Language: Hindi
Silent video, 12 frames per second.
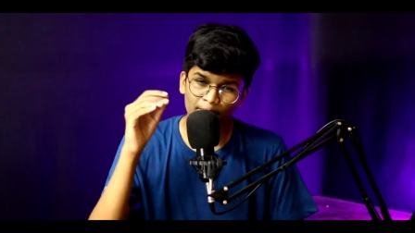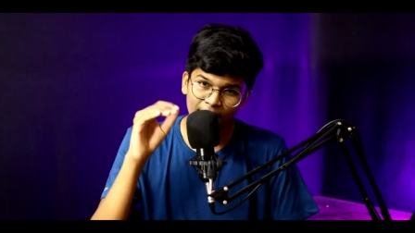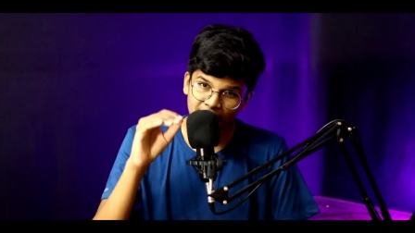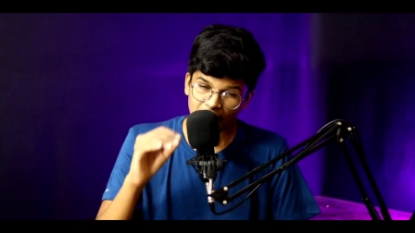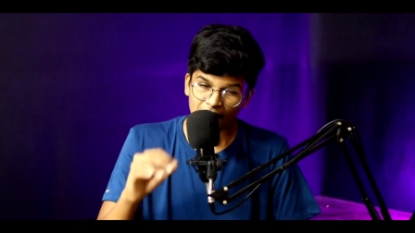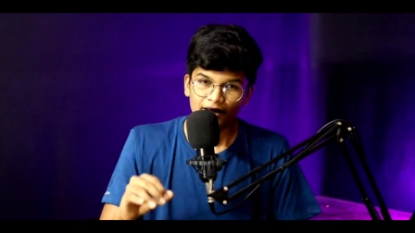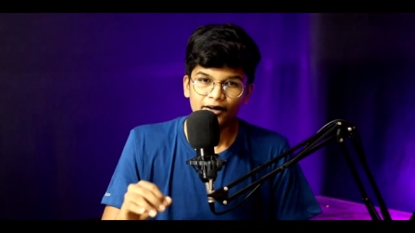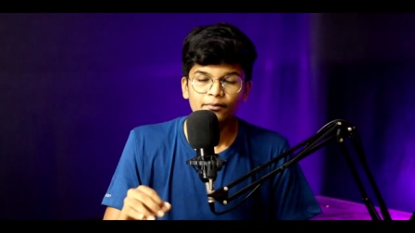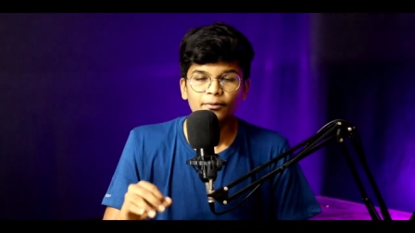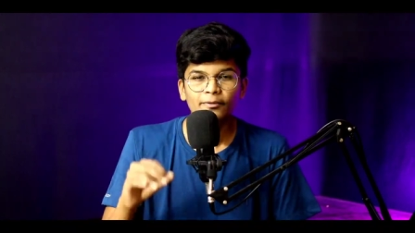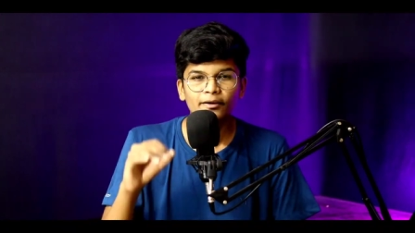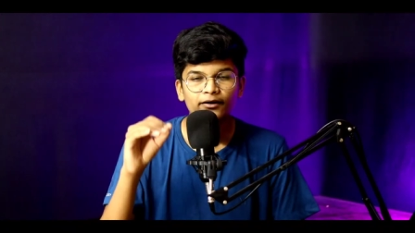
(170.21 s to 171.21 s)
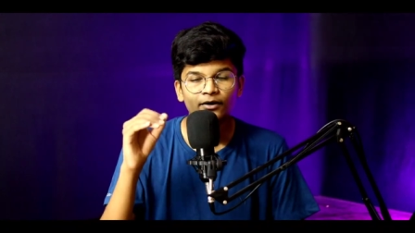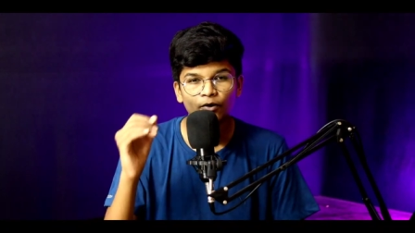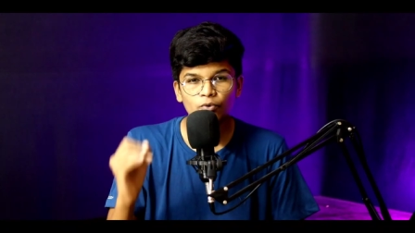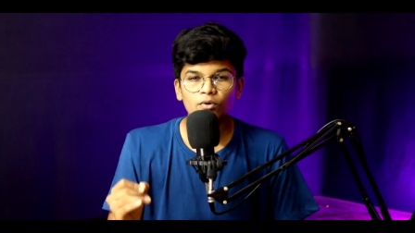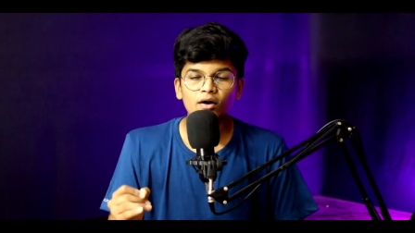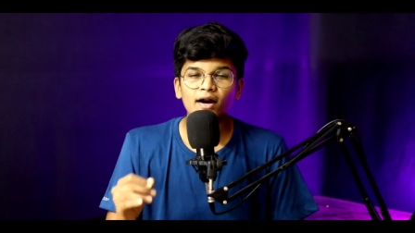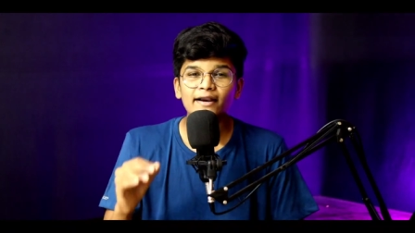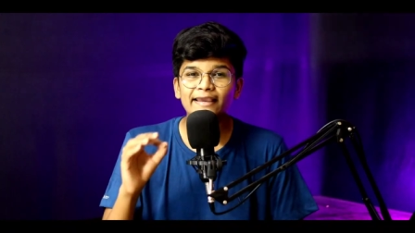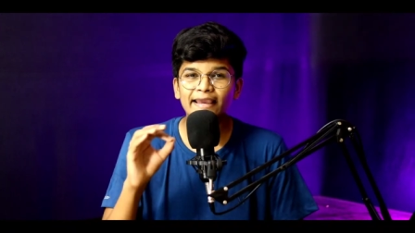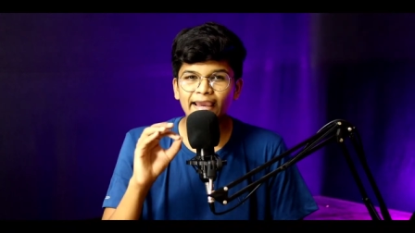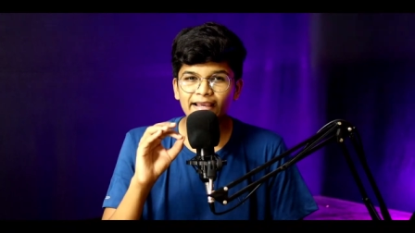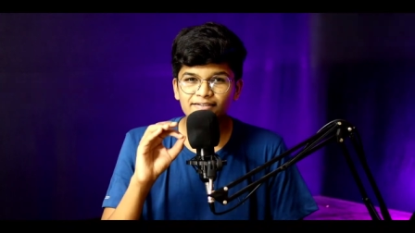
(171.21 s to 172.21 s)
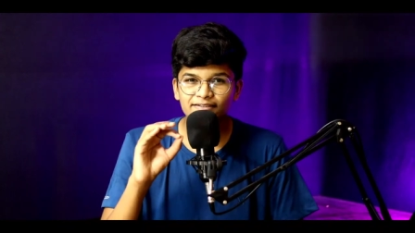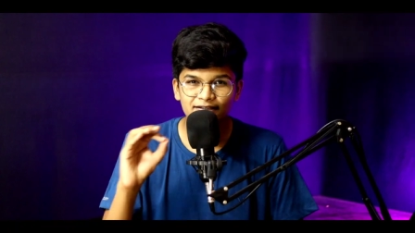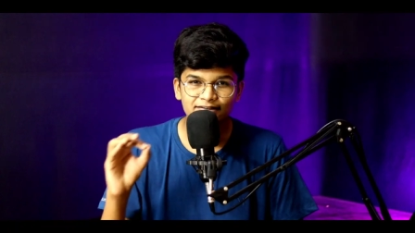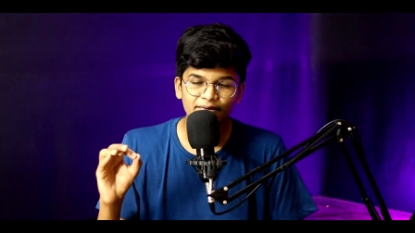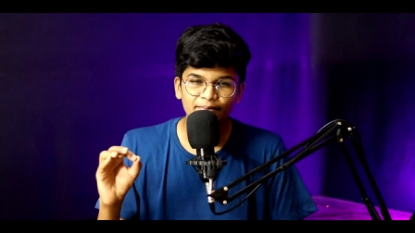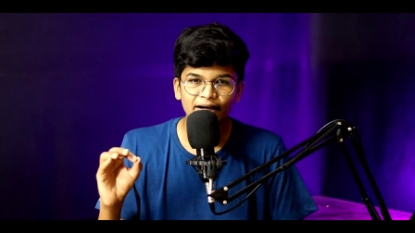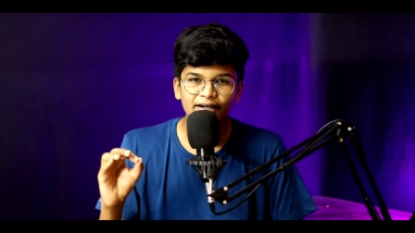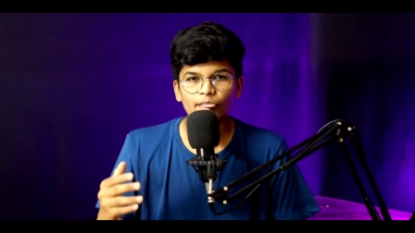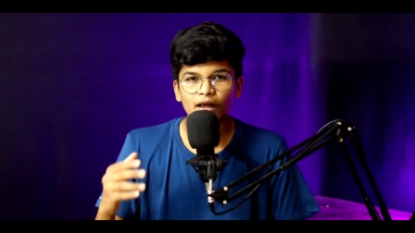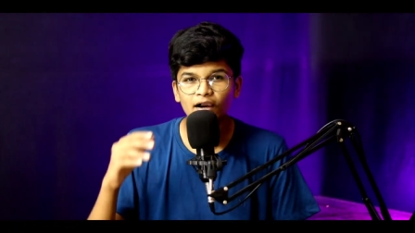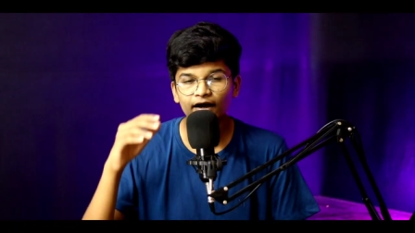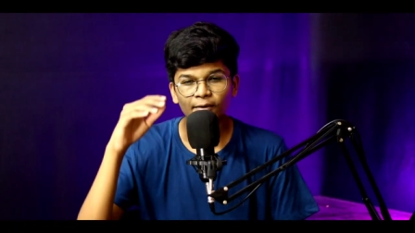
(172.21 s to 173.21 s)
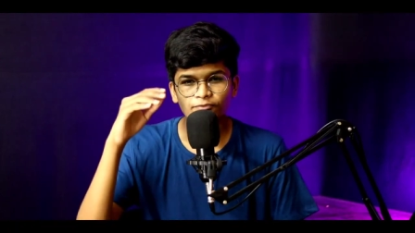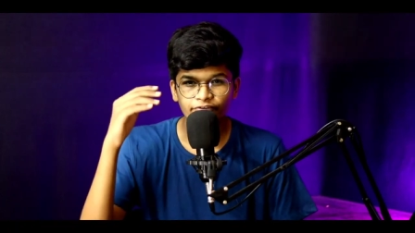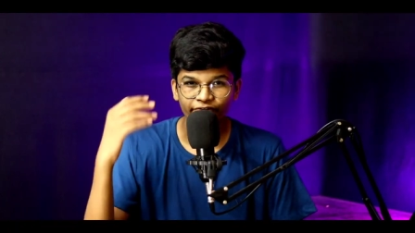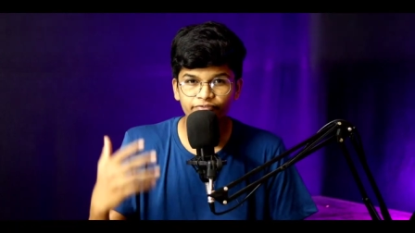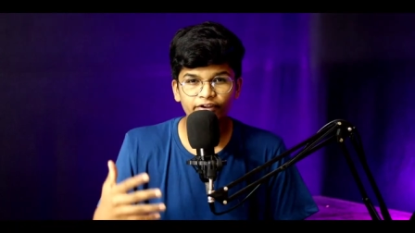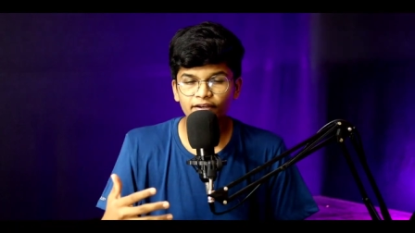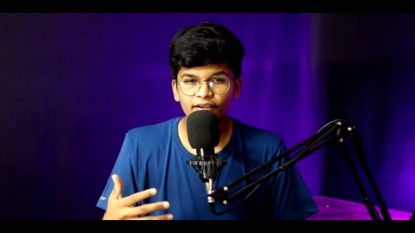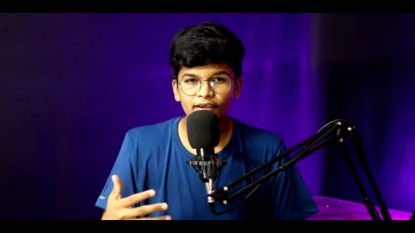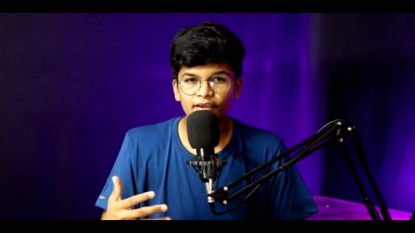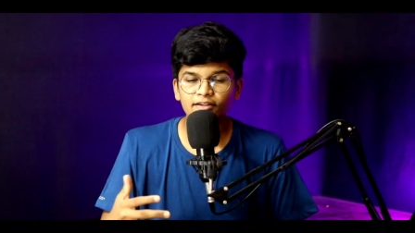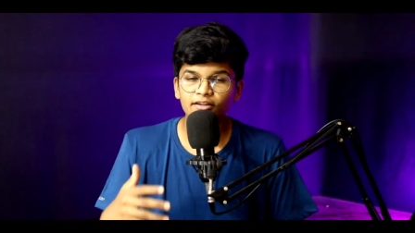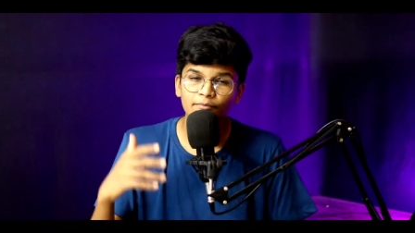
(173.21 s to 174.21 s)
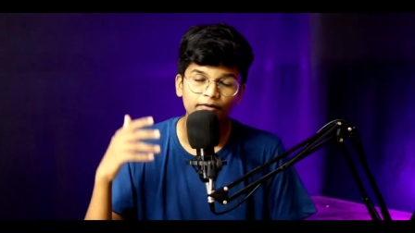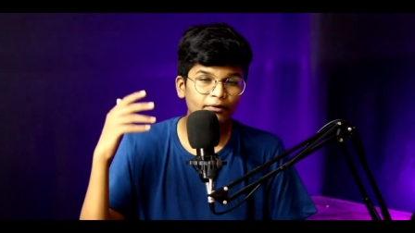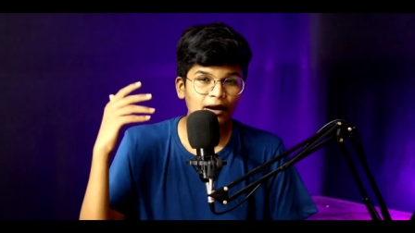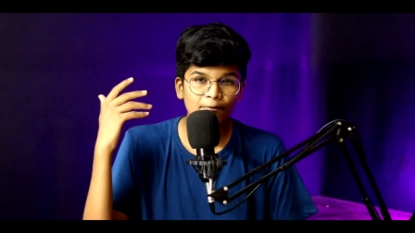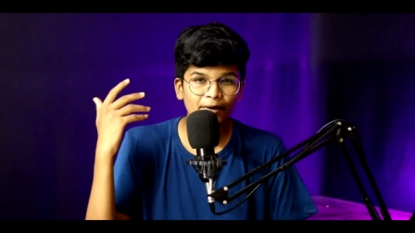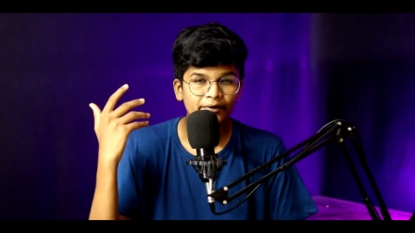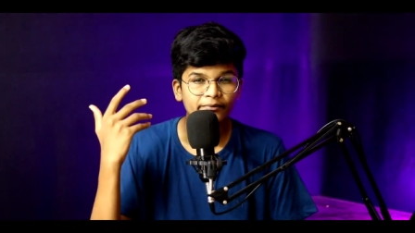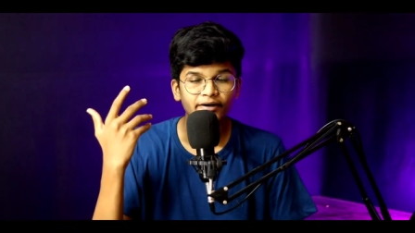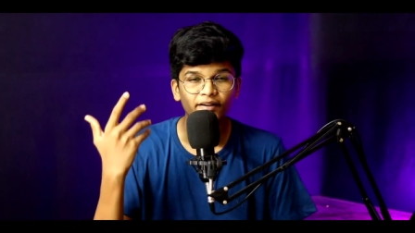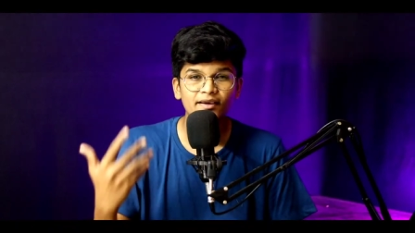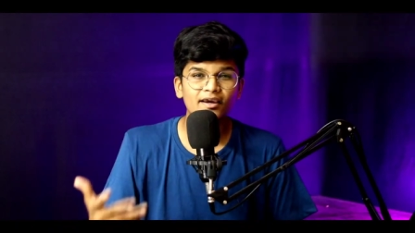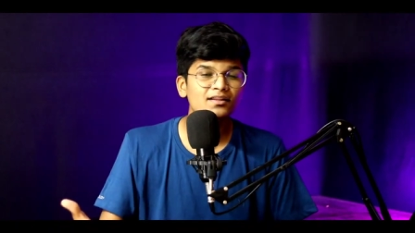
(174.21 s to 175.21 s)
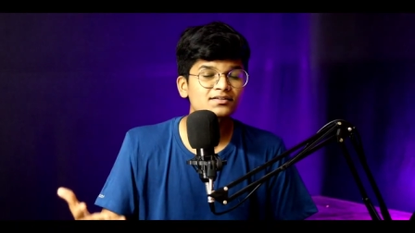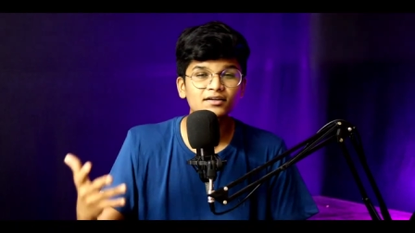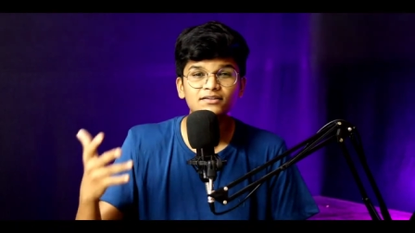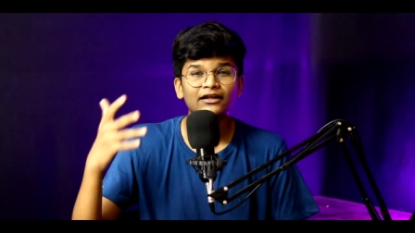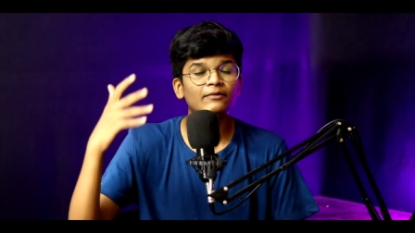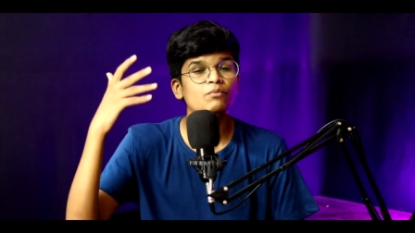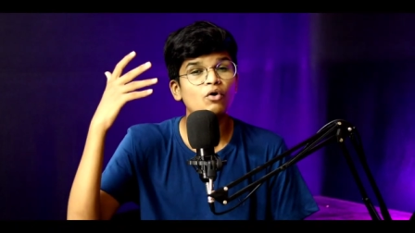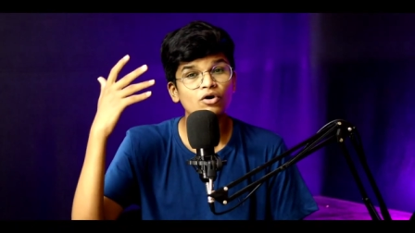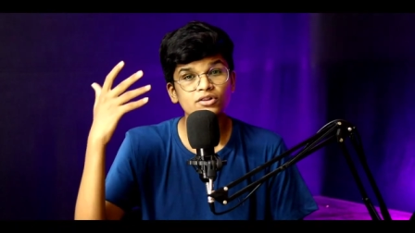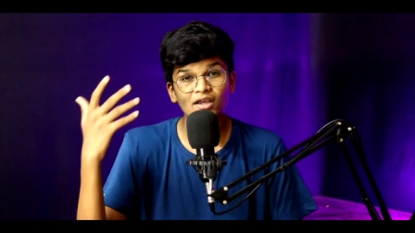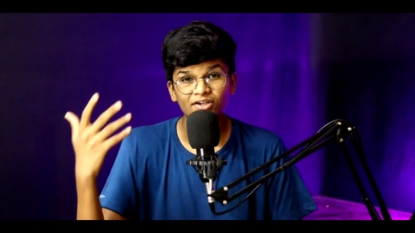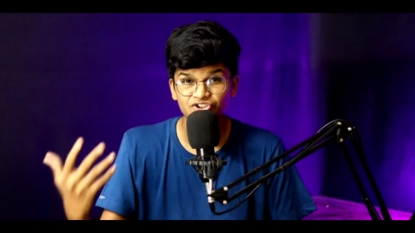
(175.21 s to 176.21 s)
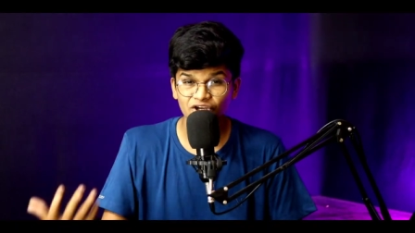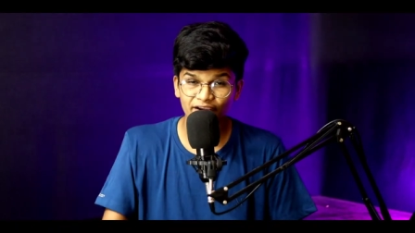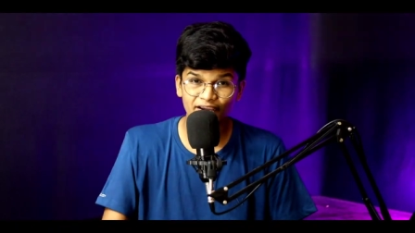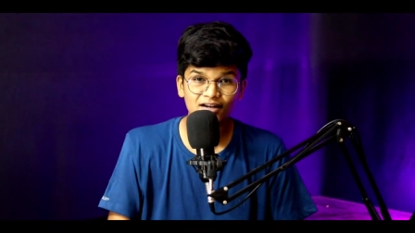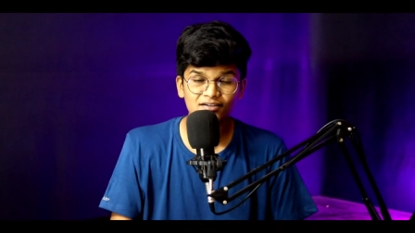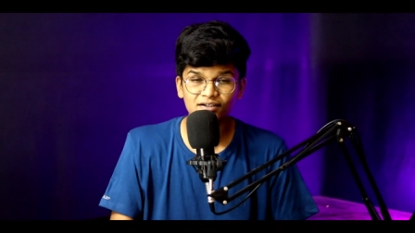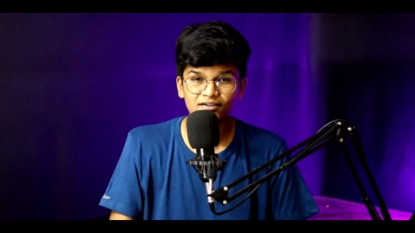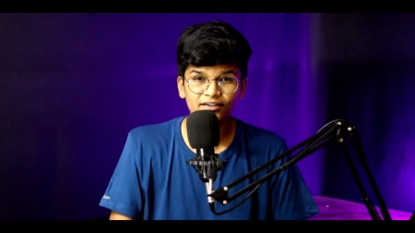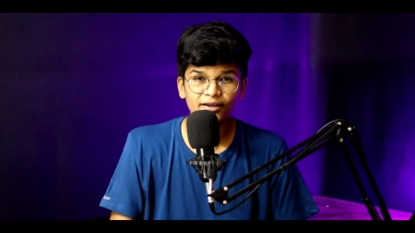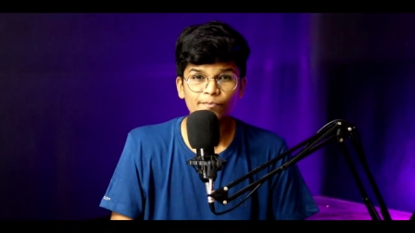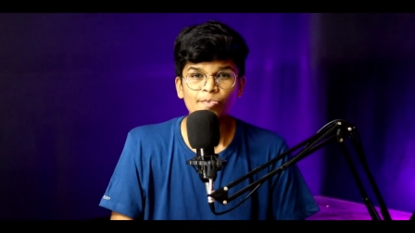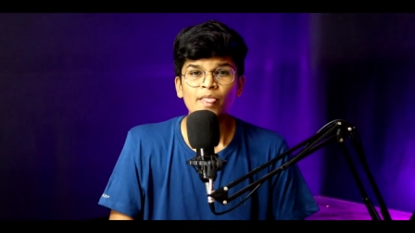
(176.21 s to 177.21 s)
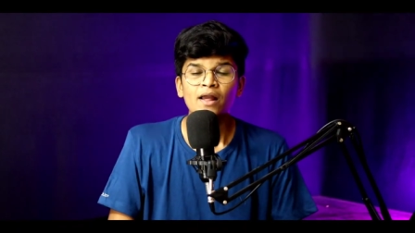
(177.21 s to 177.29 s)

पर आखिरी में मैं कहूँगा कि एज डजेंट मैटर अगर आप 15 के हैं तभी भी आप बैडमिंटन खेल सकते हैं बहुत ही अच्छा खेल सकते हैं